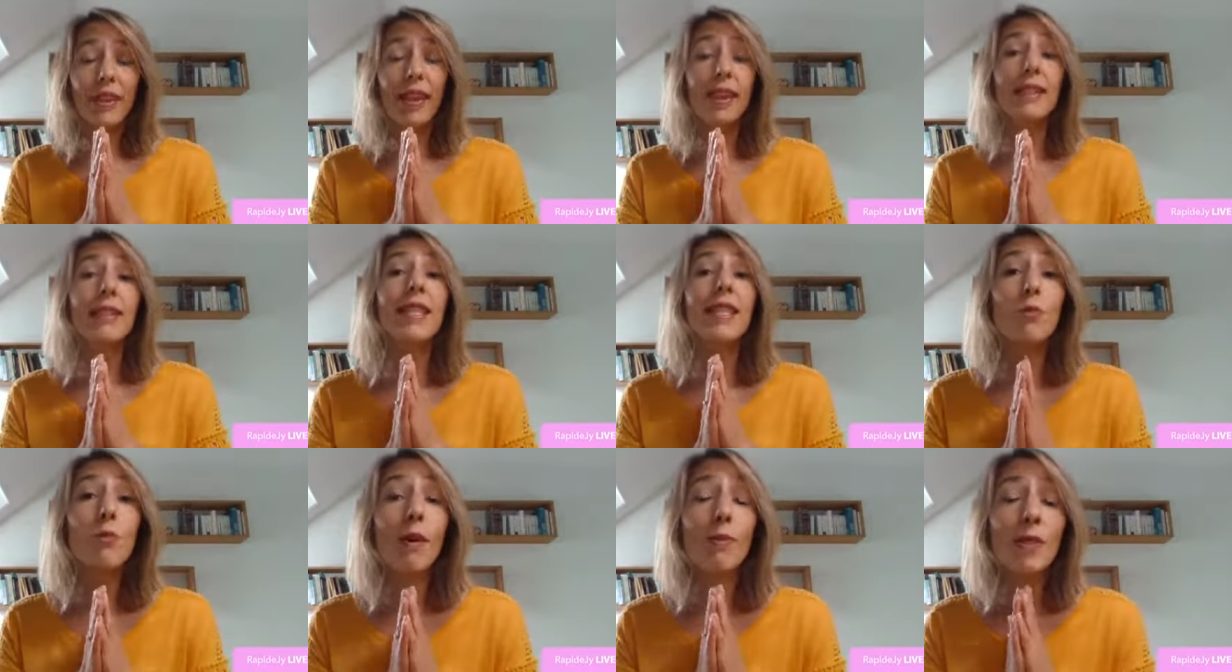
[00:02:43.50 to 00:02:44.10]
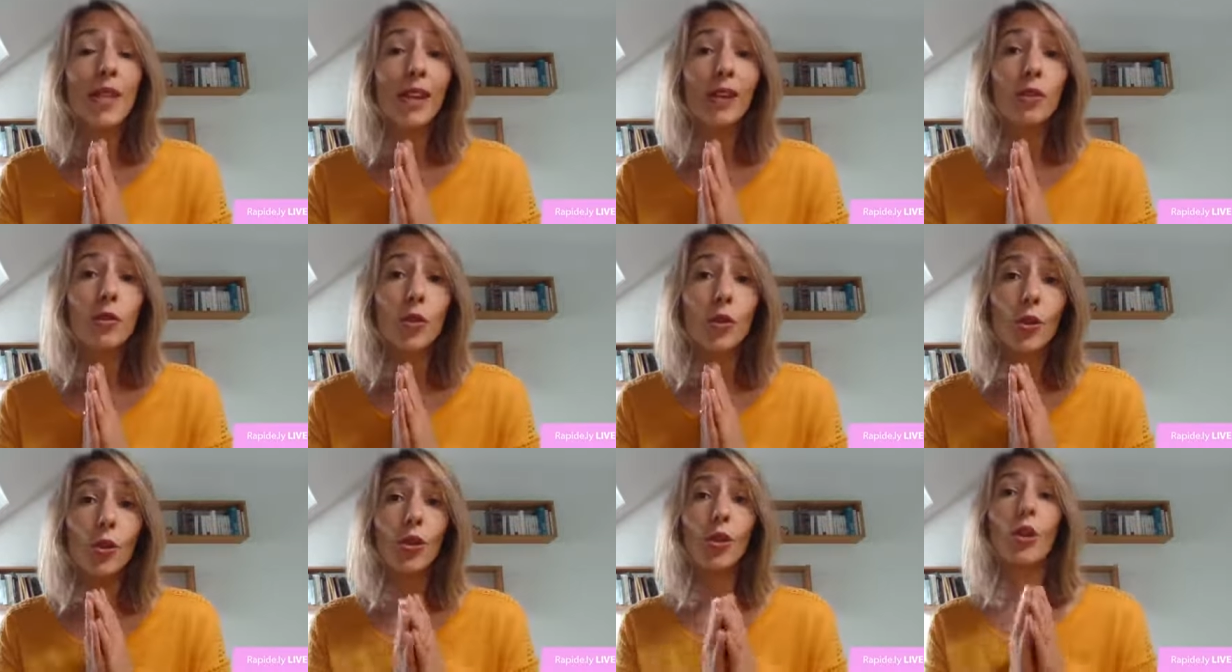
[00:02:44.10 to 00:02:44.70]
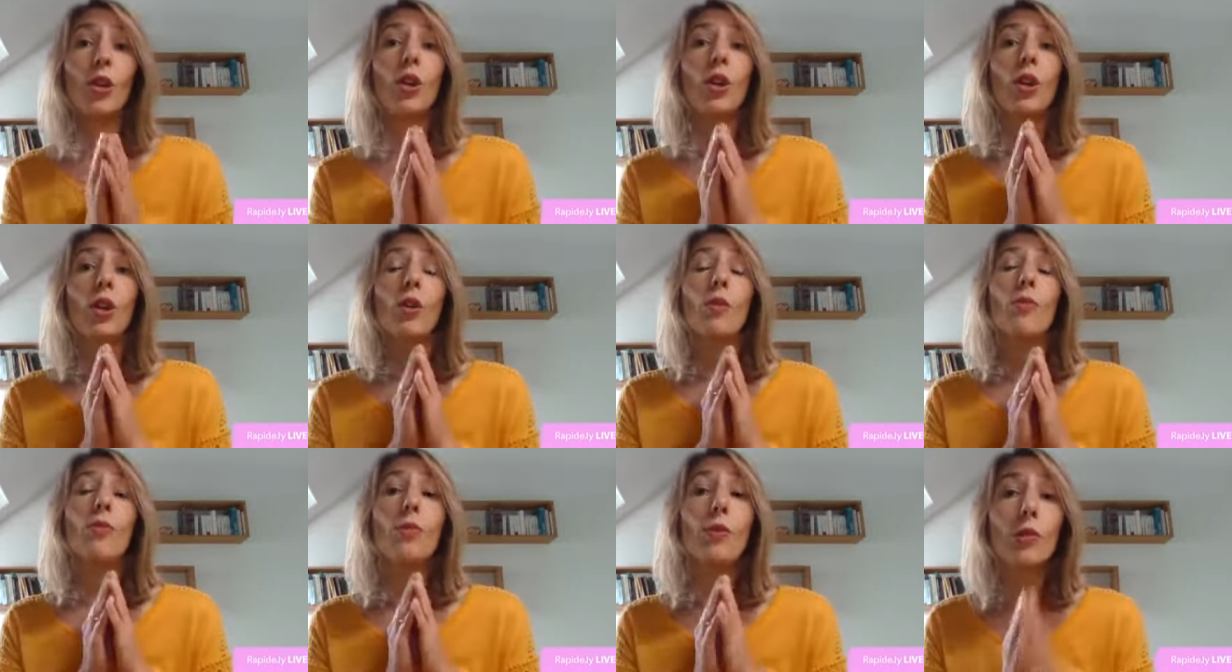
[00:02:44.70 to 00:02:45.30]
Dis-toi bien que
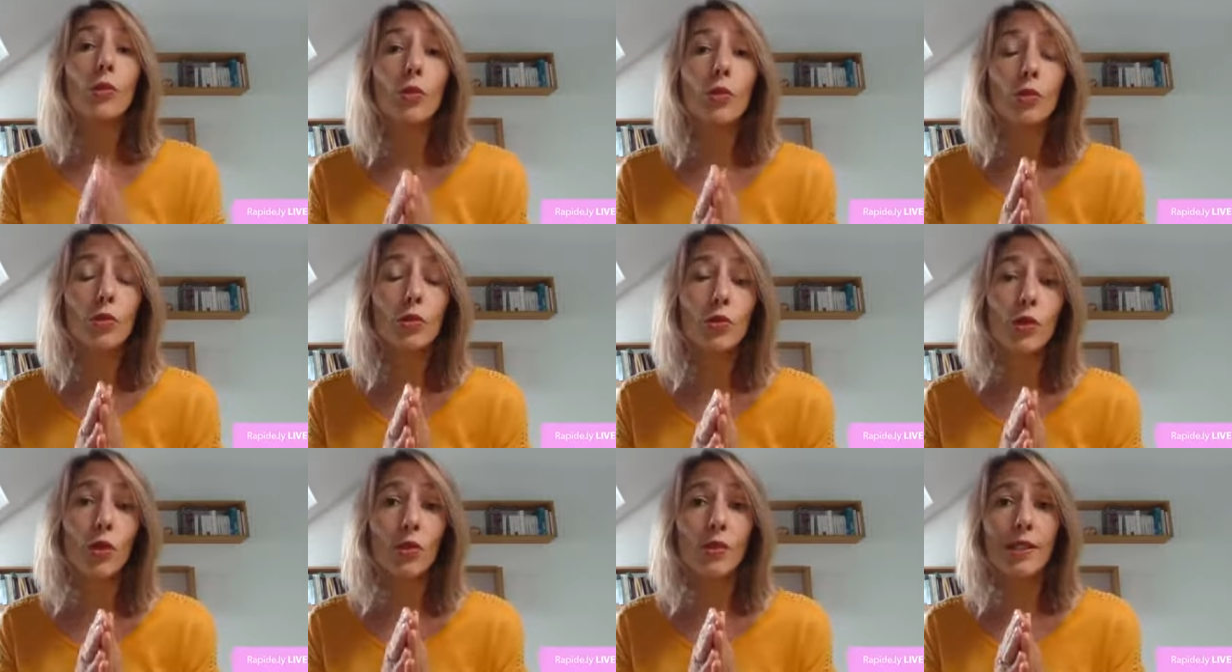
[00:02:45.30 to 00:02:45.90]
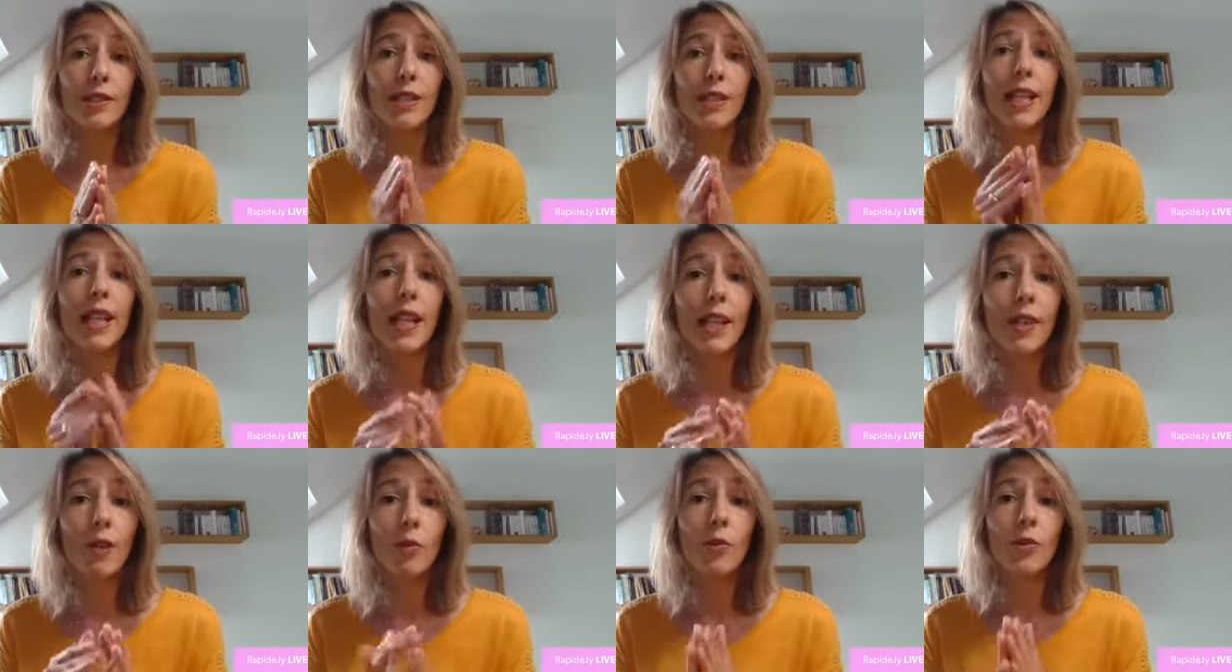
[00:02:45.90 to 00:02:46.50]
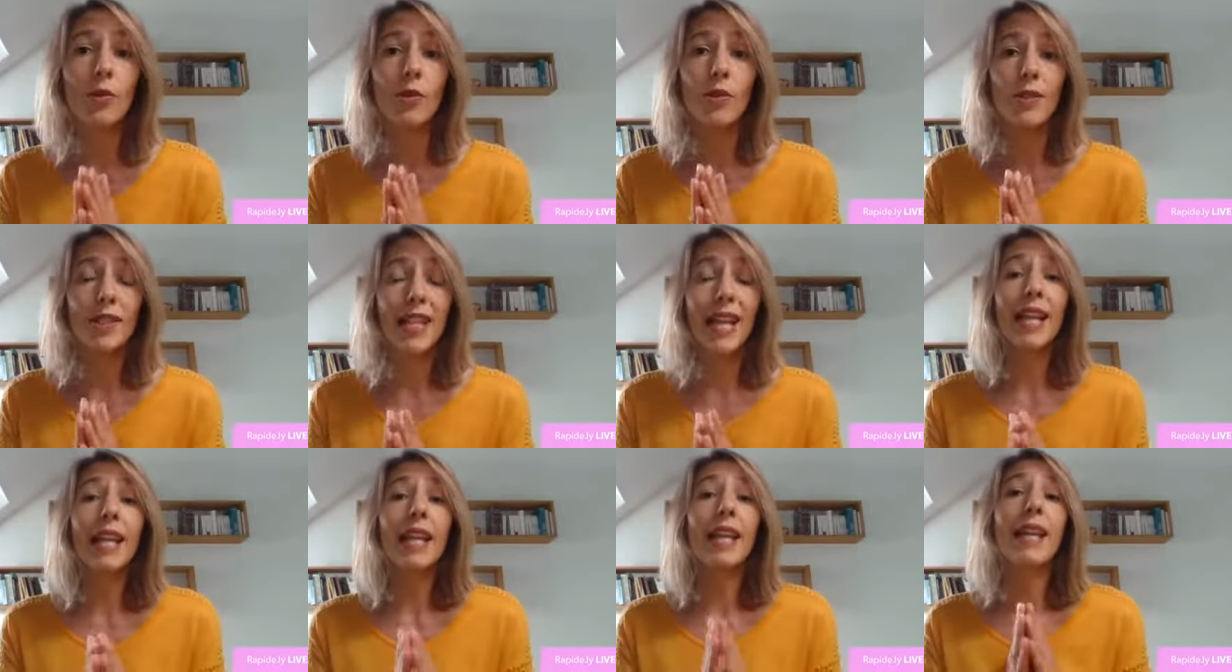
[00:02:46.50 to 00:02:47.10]
pour ton audience, tes clients
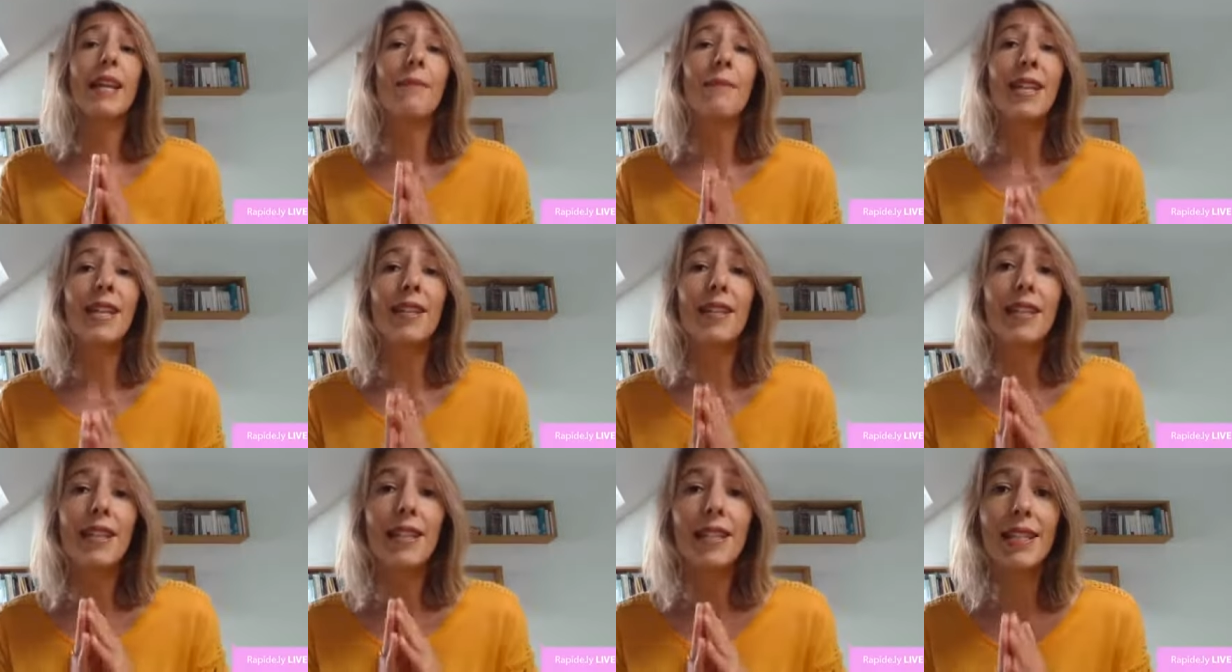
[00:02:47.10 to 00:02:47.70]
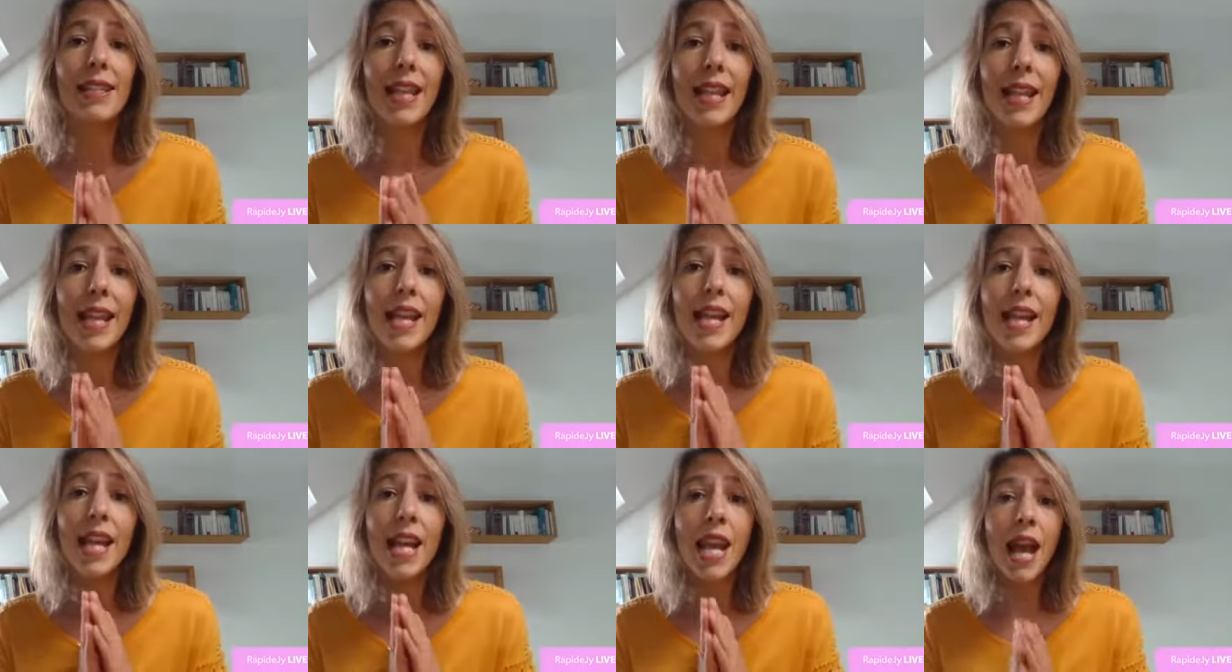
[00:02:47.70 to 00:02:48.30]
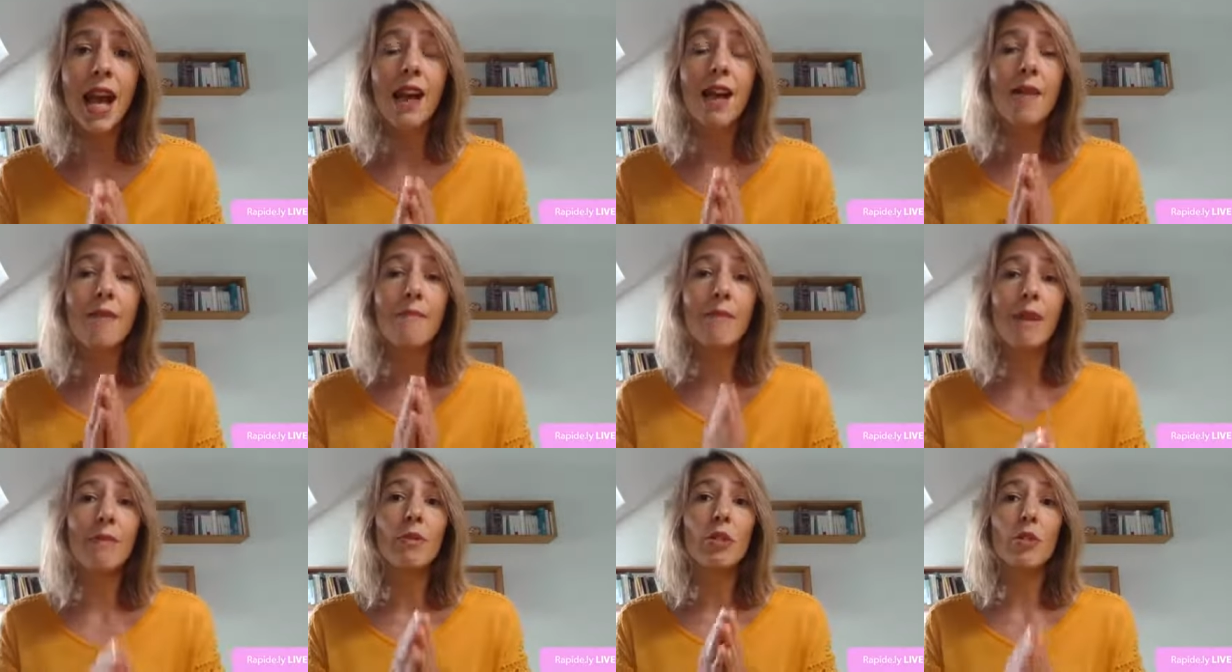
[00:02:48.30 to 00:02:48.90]
potentiels, eh bien, c'est la
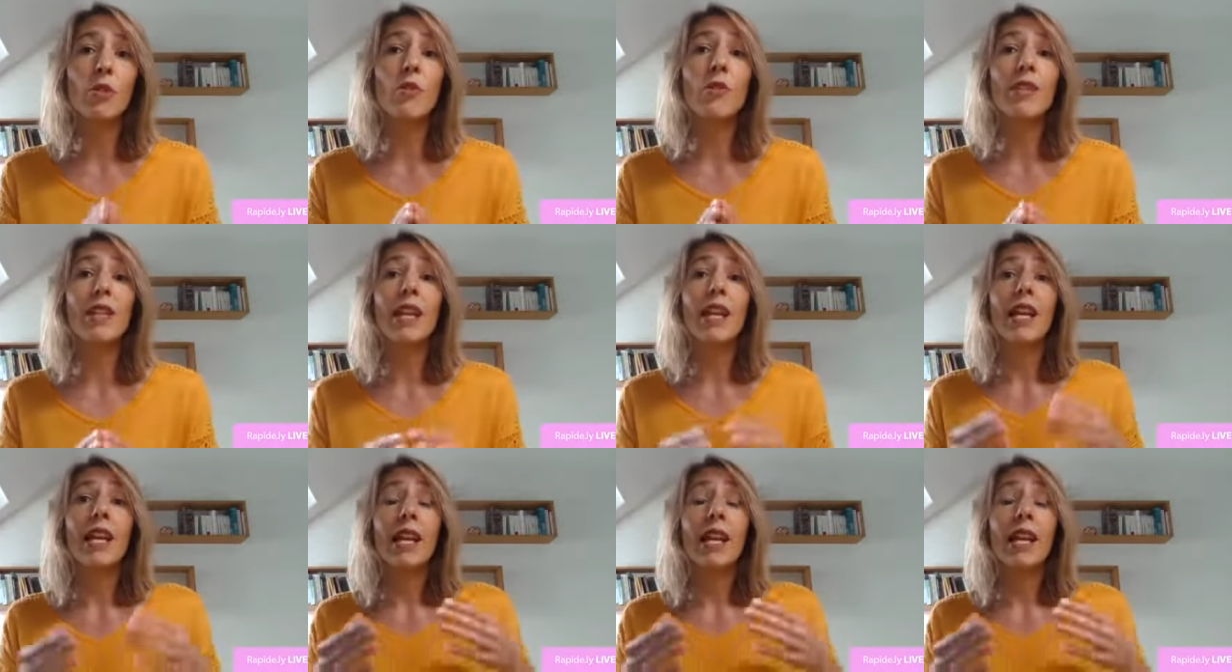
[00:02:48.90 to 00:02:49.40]
même chose.